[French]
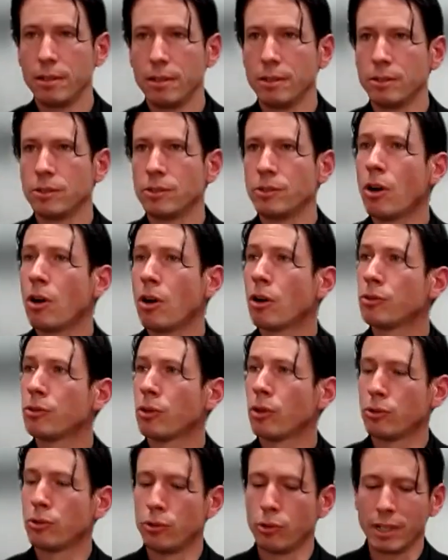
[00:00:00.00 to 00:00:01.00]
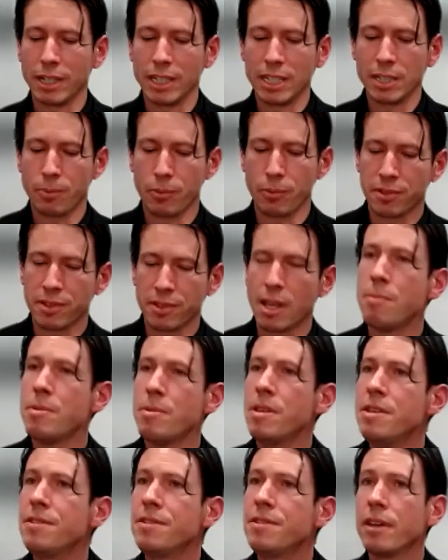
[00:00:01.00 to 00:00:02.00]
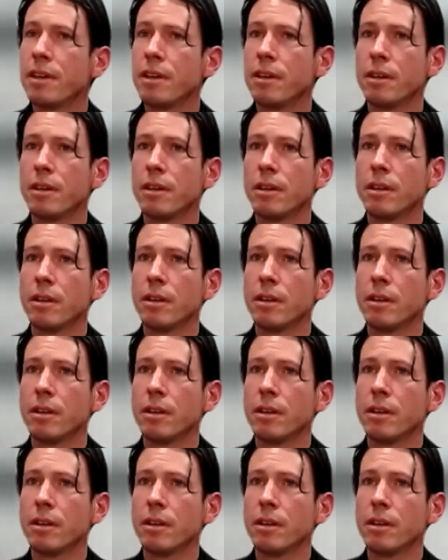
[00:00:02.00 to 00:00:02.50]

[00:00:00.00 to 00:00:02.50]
d'ordre de responsabilité